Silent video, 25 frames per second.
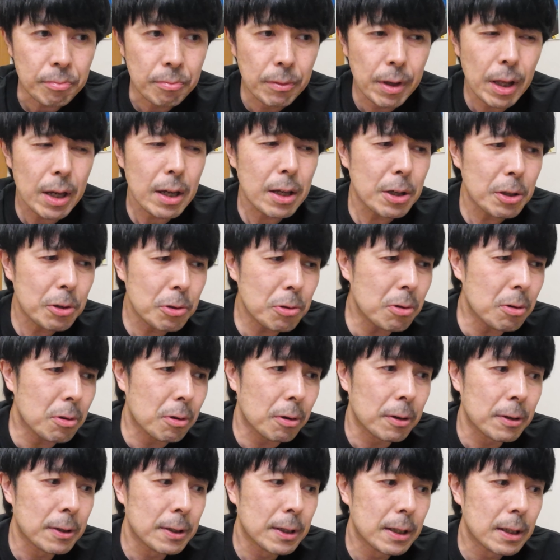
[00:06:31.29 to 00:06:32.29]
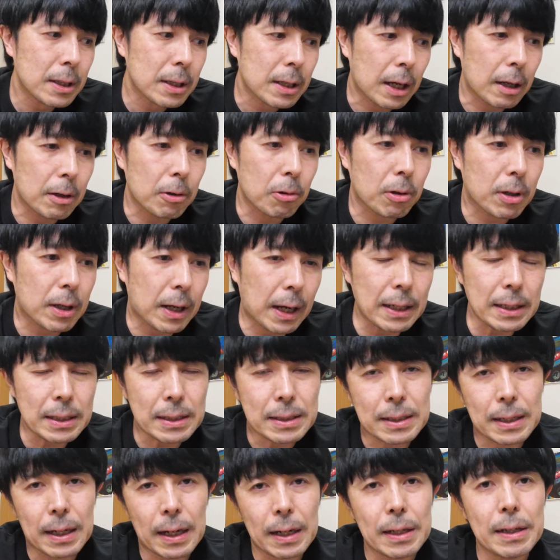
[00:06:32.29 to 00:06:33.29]
だけどあの
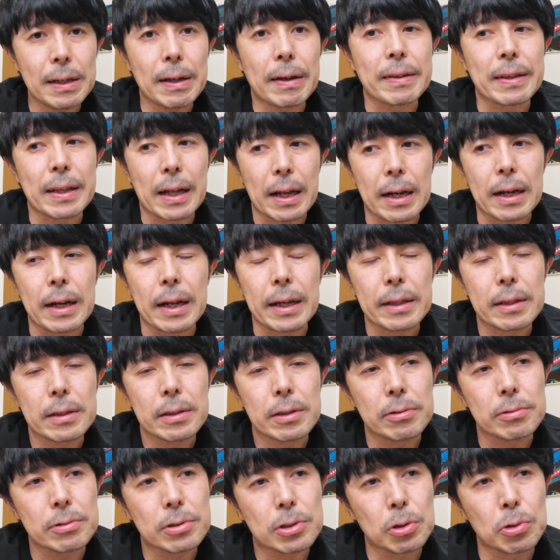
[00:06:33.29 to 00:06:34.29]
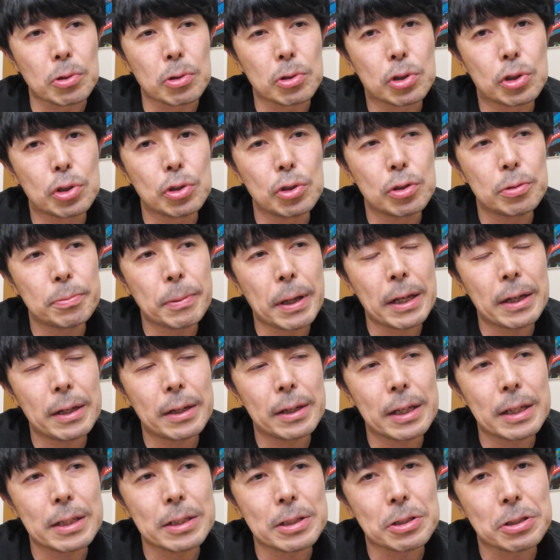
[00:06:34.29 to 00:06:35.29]
カリッカリにはならないっていうその球
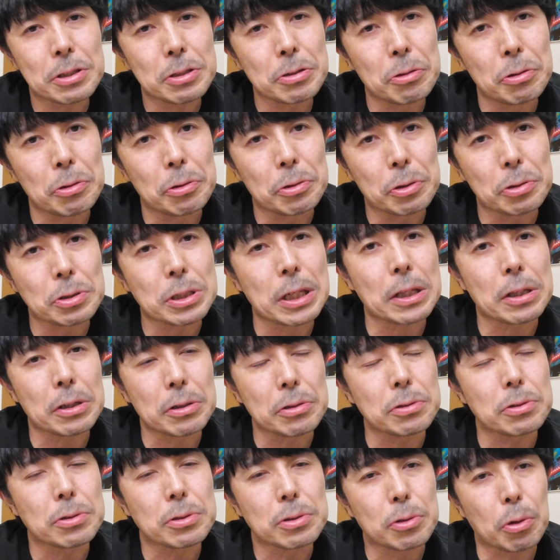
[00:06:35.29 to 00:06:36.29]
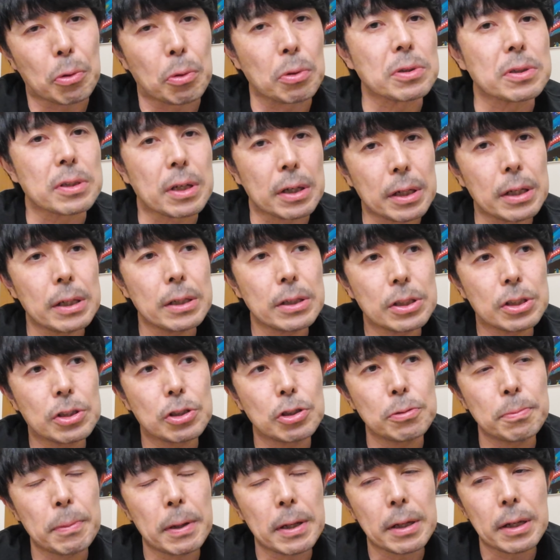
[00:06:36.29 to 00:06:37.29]
面レンズの良さってとこですかね非
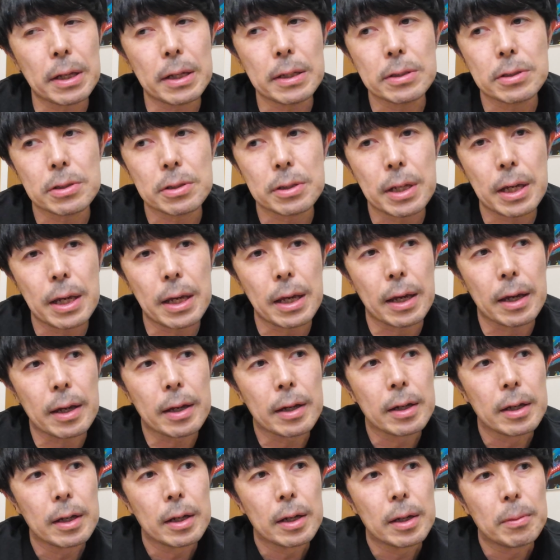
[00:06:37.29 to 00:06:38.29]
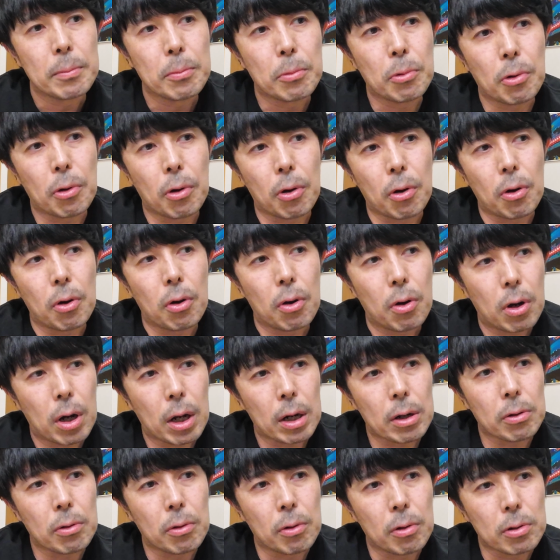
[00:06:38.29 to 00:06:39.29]
球面レンズでも
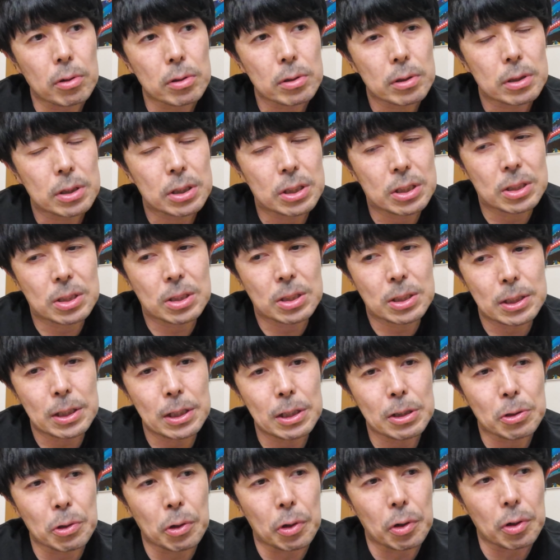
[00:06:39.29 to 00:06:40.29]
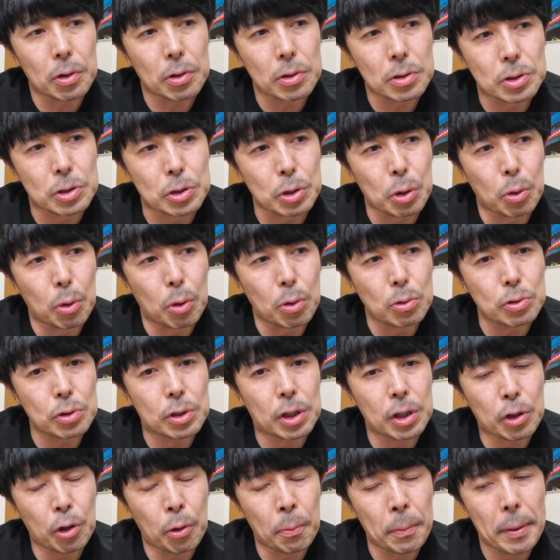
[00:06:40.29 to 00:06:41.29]
うあのきっちりと像を
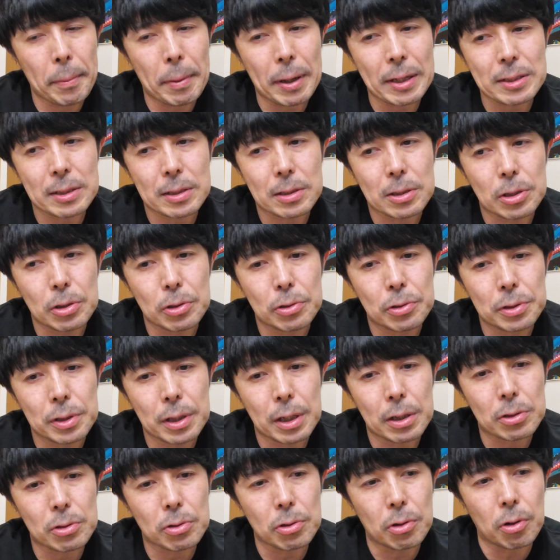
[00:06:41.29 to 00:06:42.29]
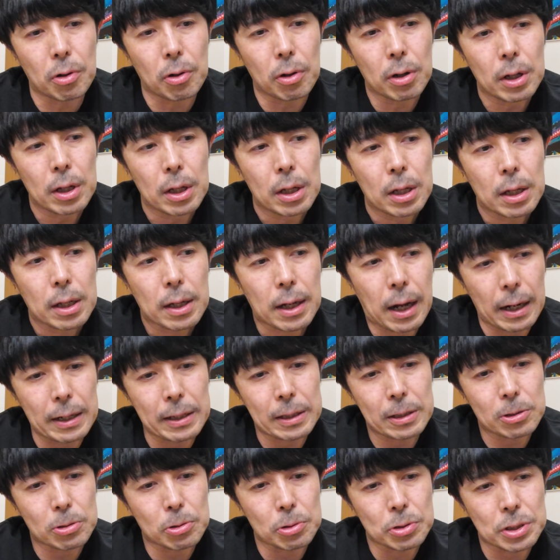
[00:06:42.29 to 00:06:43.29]
受け止めますっていう風になると
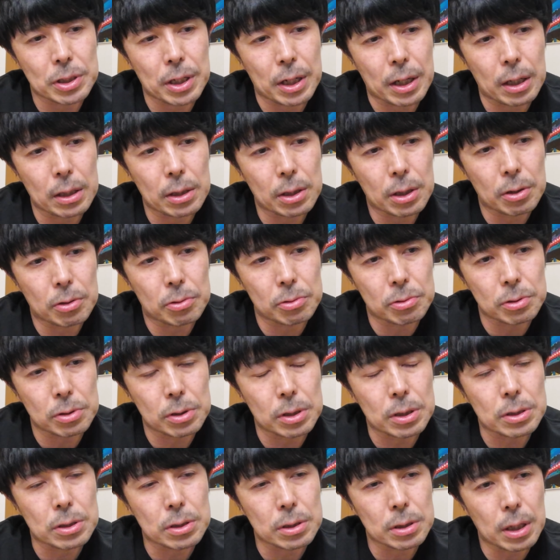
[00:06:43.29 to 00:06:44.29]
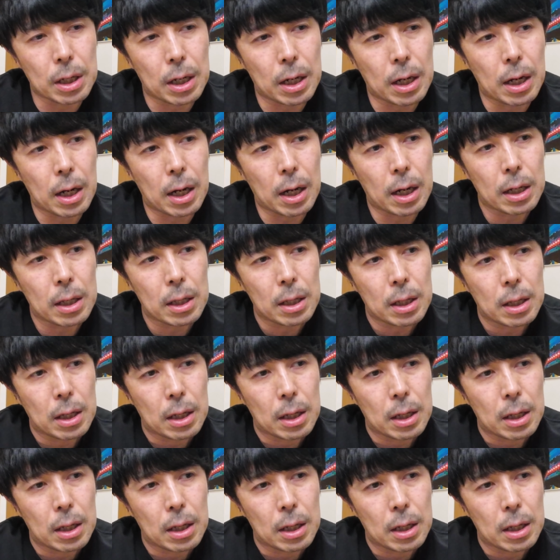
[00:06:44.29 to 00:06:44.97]
カリッと仕上がってくるんですが